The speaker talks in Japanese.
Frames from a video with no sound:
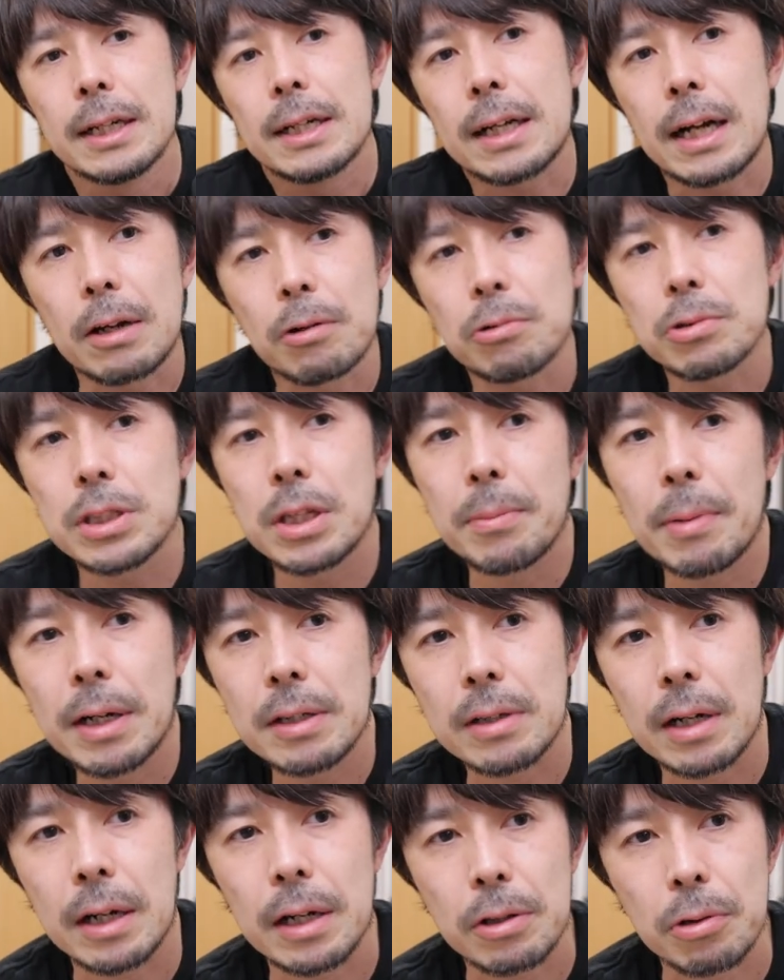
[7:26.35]
可能性もあ
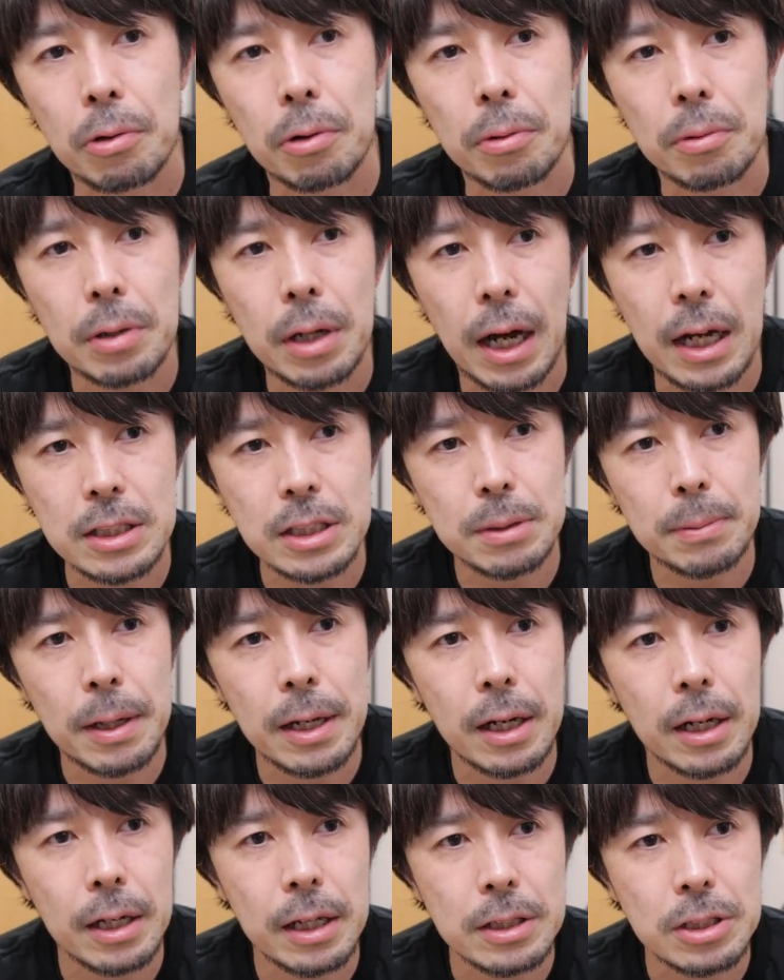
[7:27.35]
るかなと。発
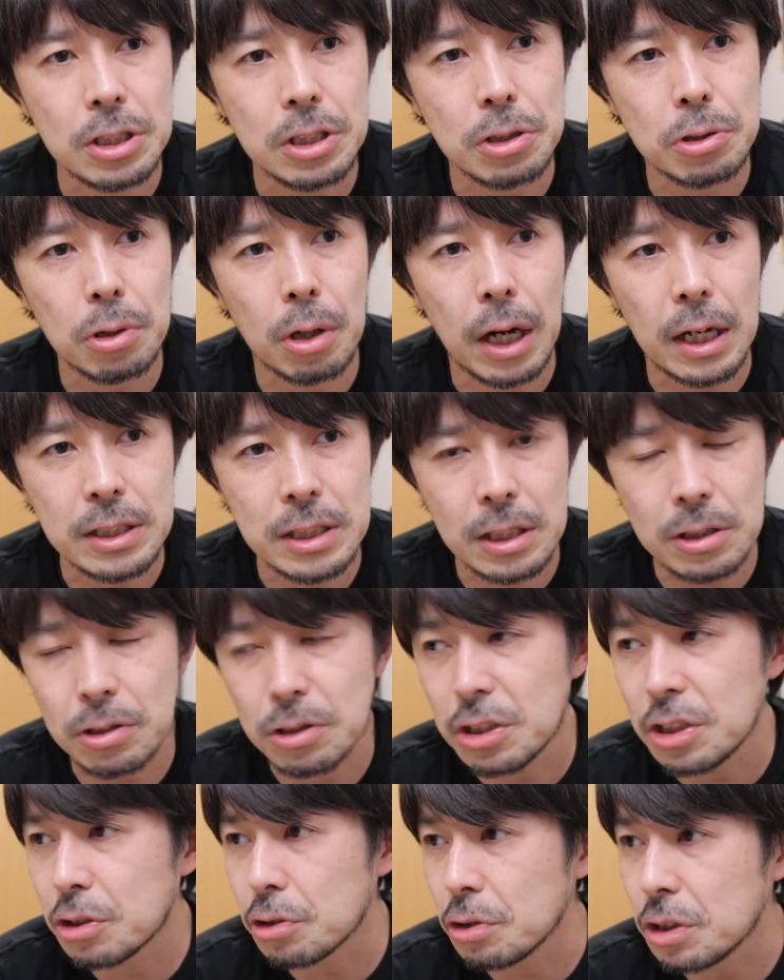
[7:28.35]
売がね、事実上8
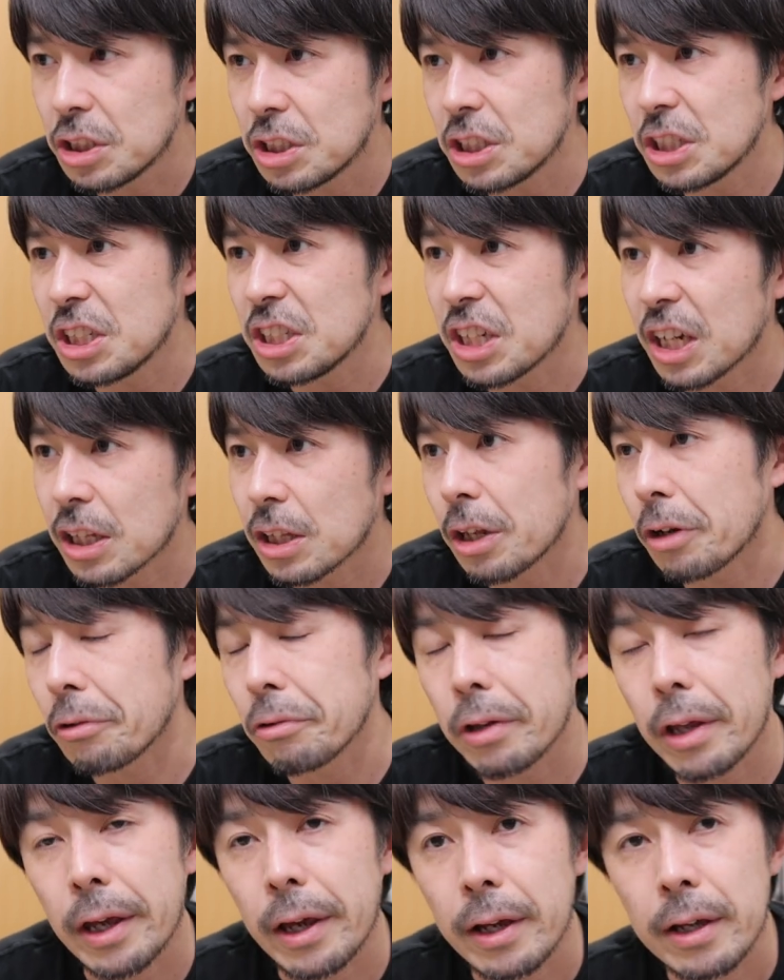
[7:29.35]
月21になった
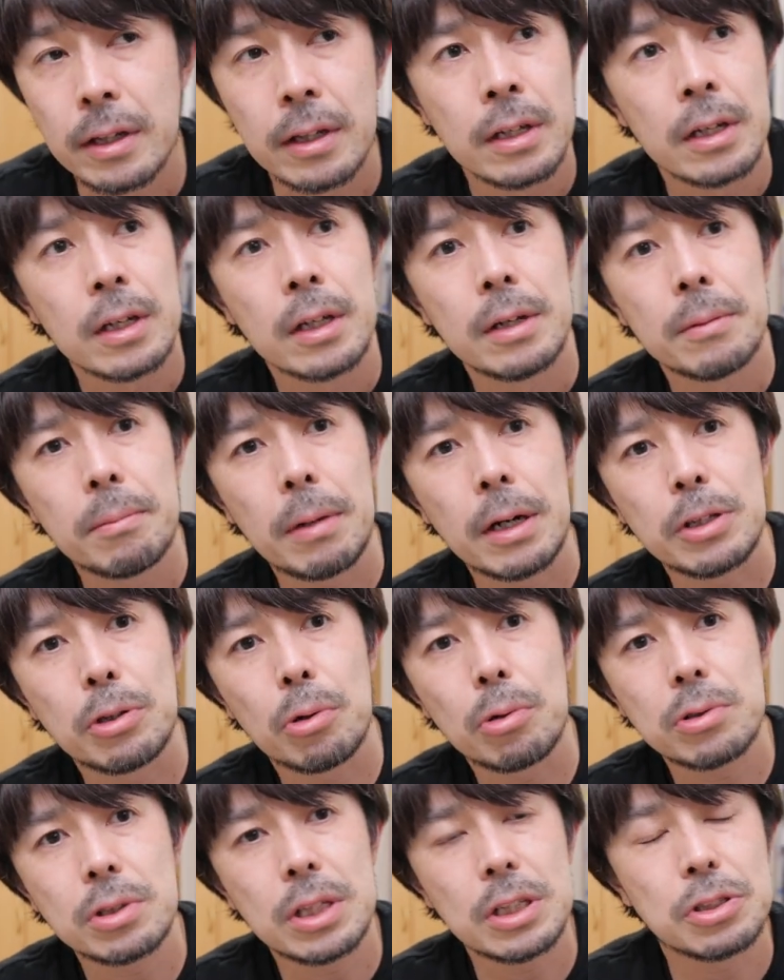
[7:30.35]
ので、まあ、
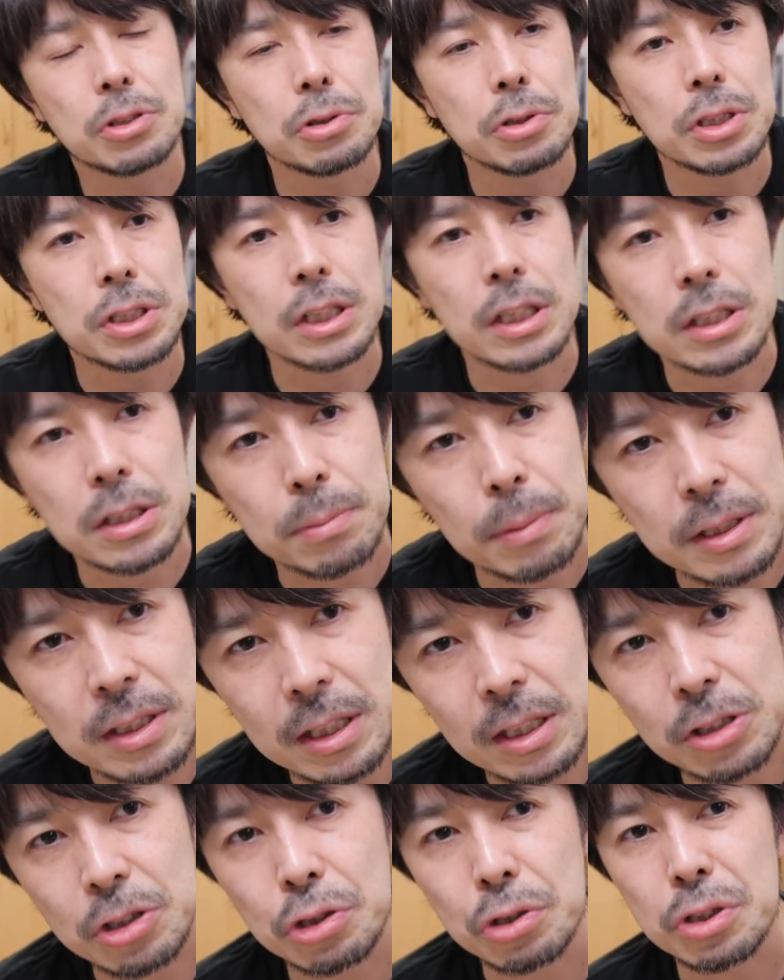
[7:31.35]
よくて11月末か
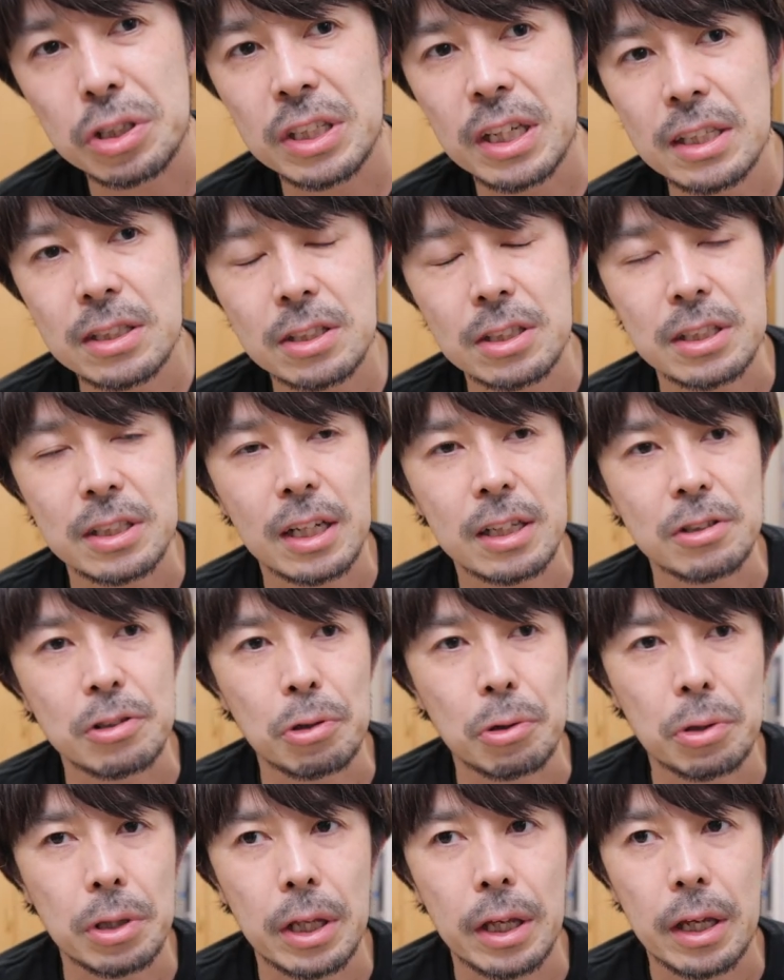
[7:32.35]
12月になる
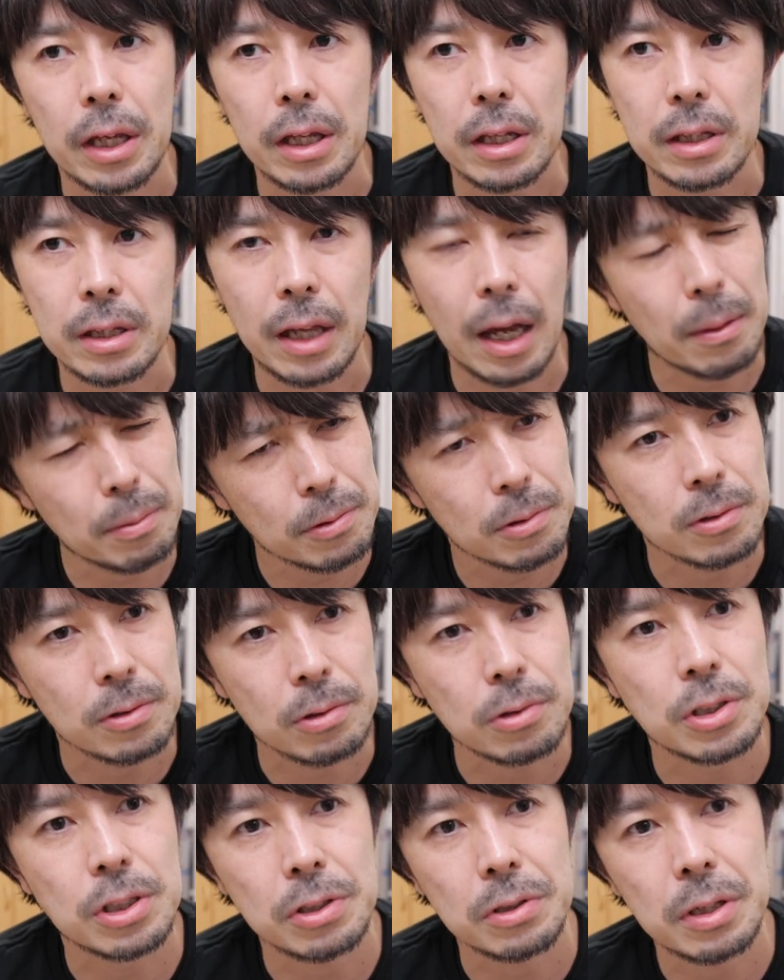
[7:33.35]
予定、多分
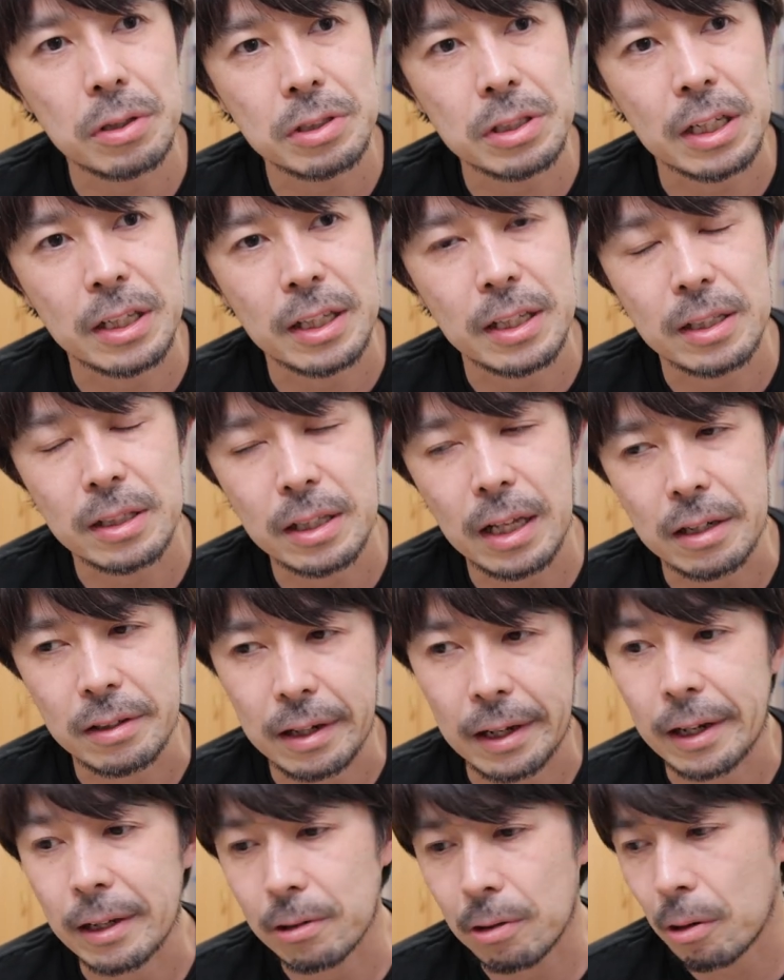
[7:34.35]
後ろ倒しにはなる
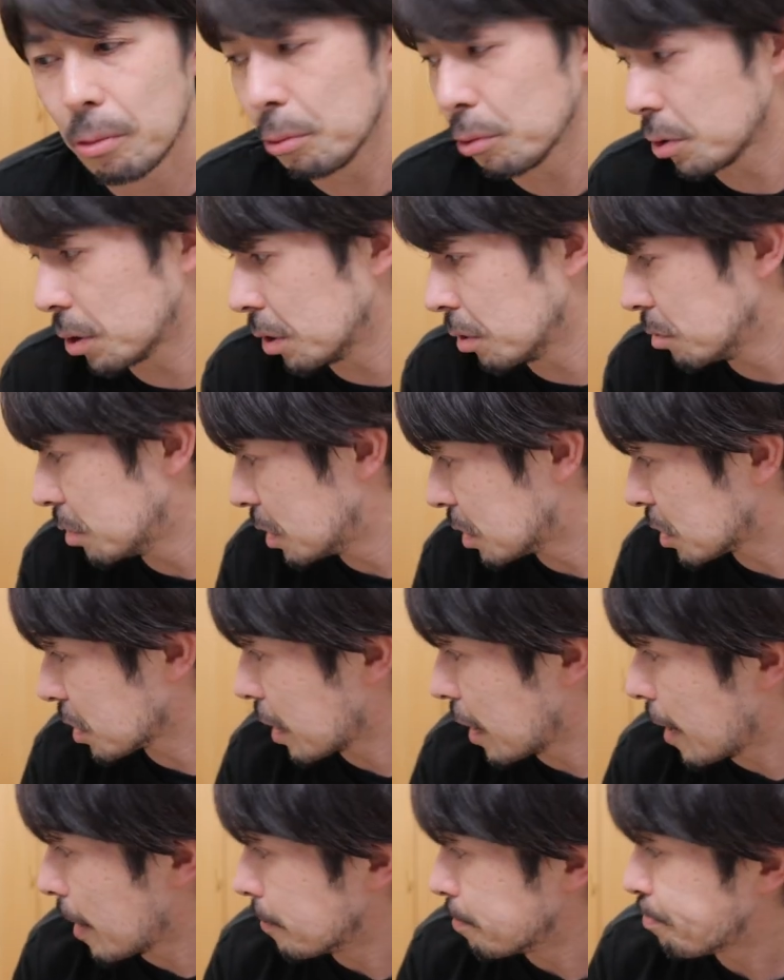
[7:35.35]
かなとは思っているんです
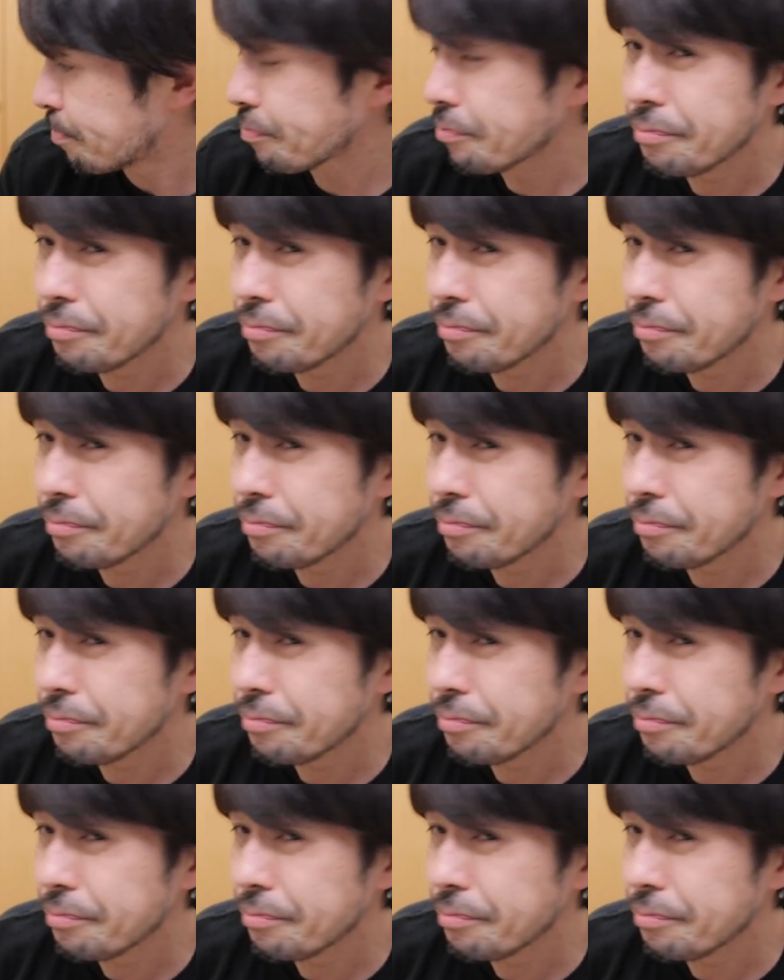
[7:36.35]
が、